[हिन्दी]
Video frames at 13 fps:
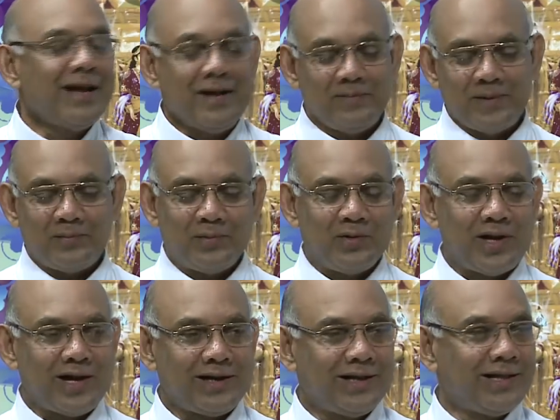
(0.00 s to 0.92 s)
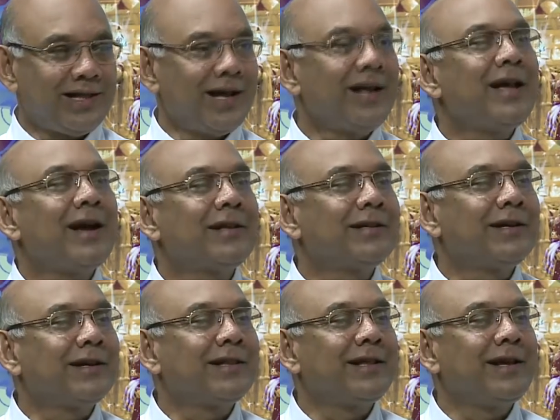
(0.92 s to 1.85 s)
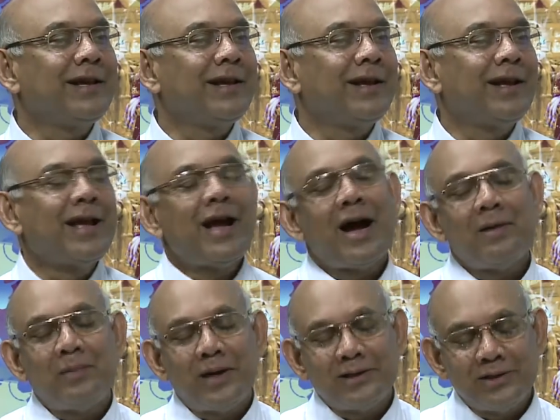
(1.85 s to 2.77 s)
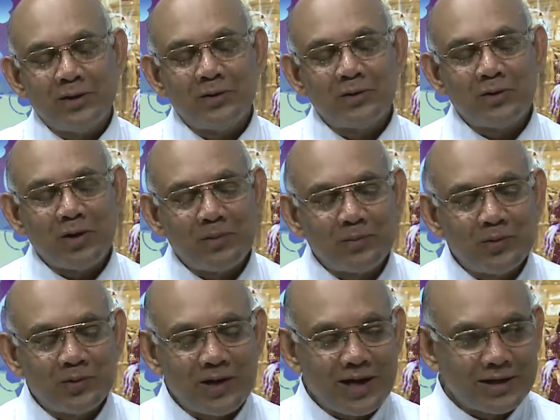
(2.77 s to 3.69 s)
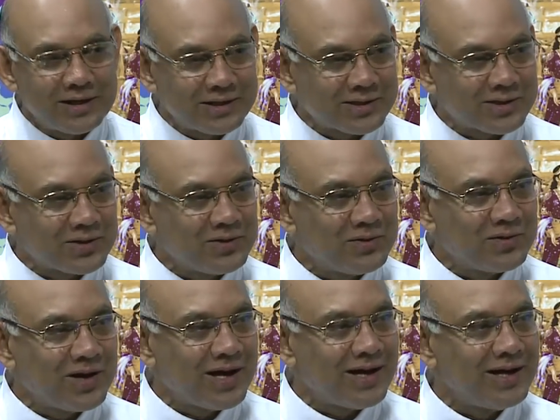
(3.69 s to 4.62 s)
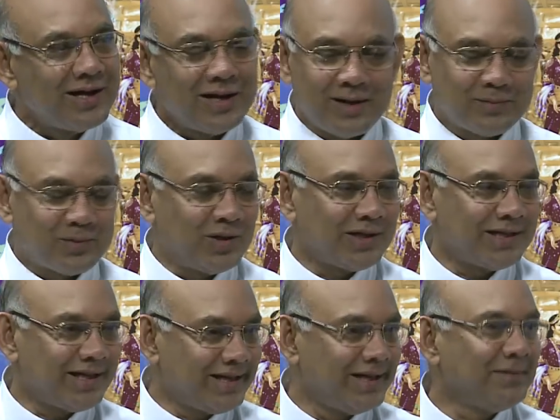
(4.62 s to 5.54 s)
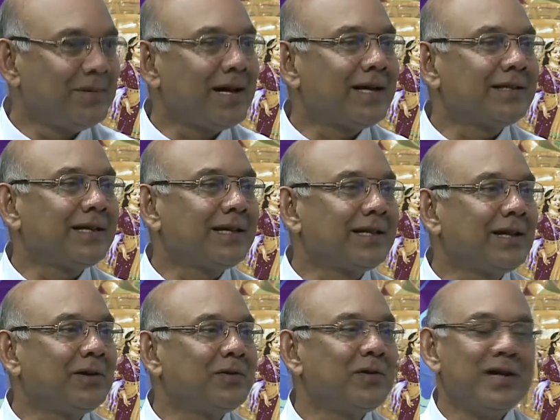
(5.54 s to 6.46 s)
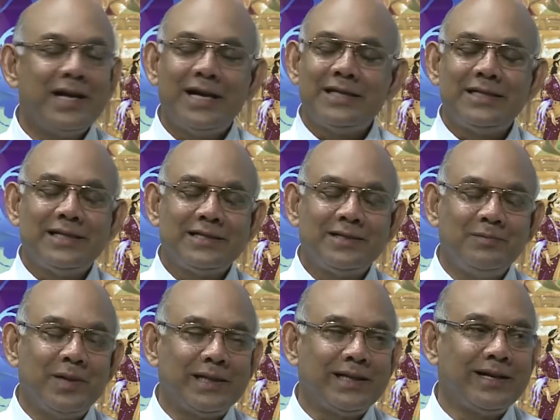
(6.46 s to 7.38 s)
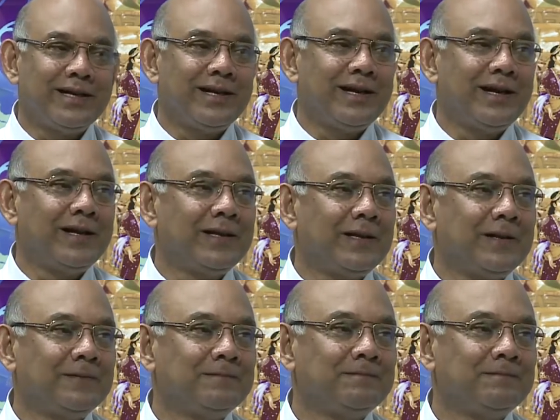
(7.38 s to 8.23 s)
हम आपको यहाँ कितना याद करते हैं आप आ जाओ तो आपको क्या कष्ट होगा आप तो एक सेकंड में आ जाते हो ऐसी ऐसी बातें कर रहा था